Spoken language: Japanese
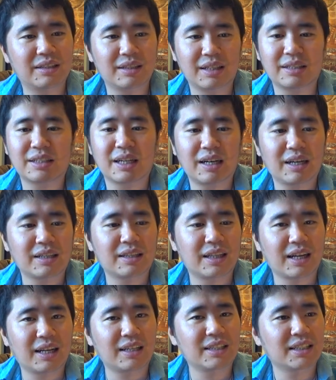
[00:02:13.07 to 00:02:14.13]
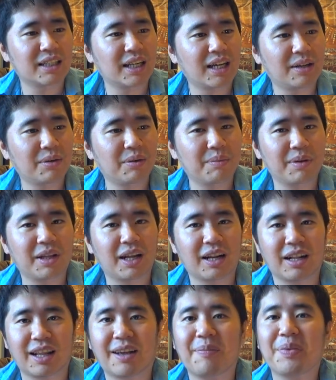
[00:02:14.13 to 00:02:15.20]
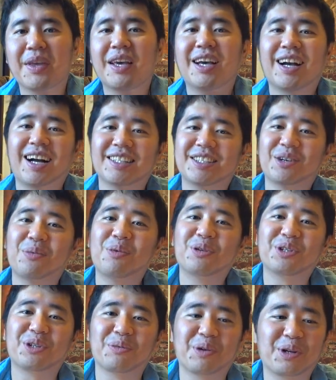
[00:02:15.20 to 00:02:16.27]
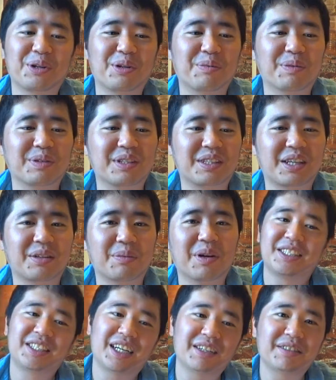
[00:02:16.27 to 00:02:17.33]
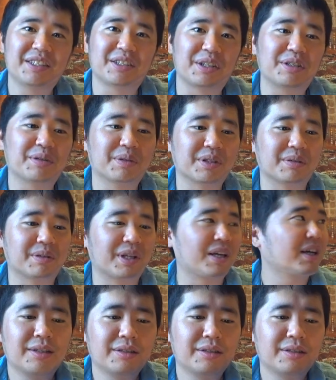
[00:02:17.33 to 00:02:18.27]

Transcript: ね、上海行ったらいいんじゃないのみたいなね、感じで思う人もいると思うんですけど、違うんですよね、そもそもね。